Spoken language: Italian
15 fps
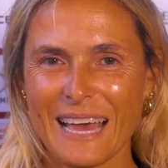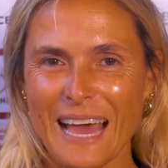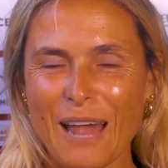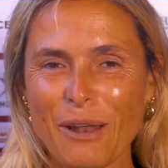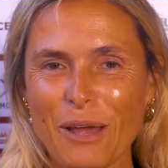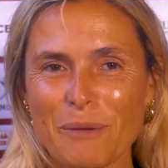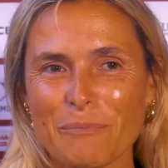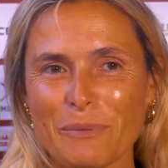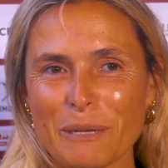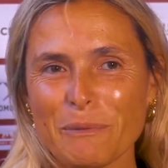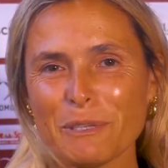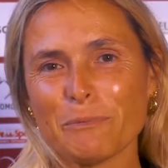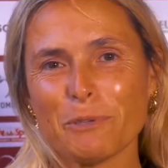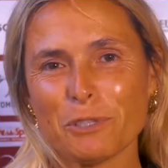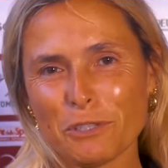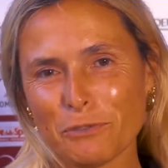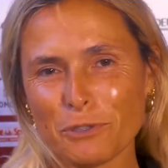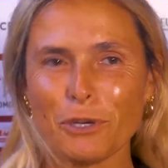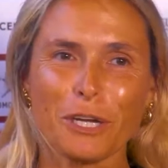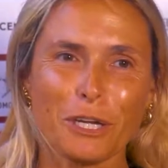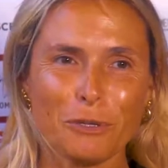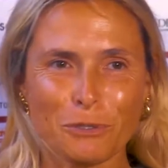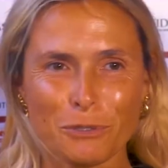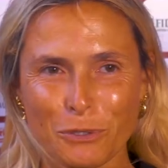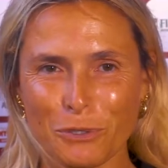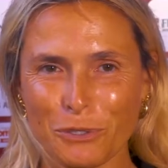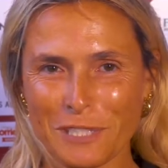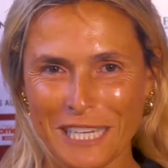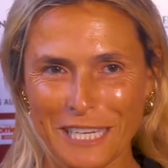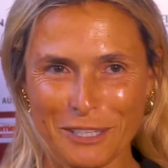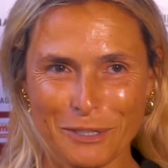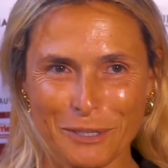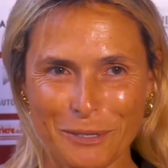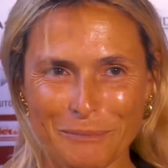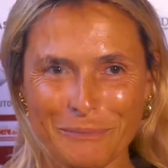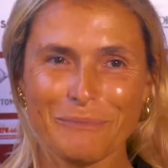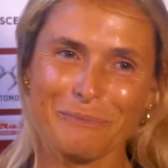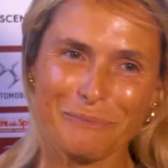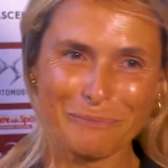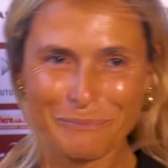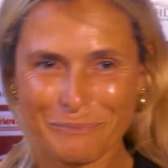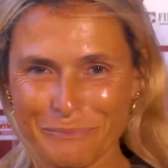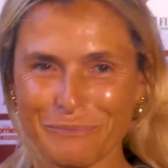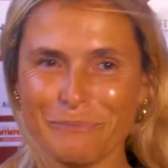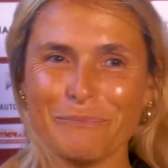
Allora, in primis specifico che non sono senior. Lo so.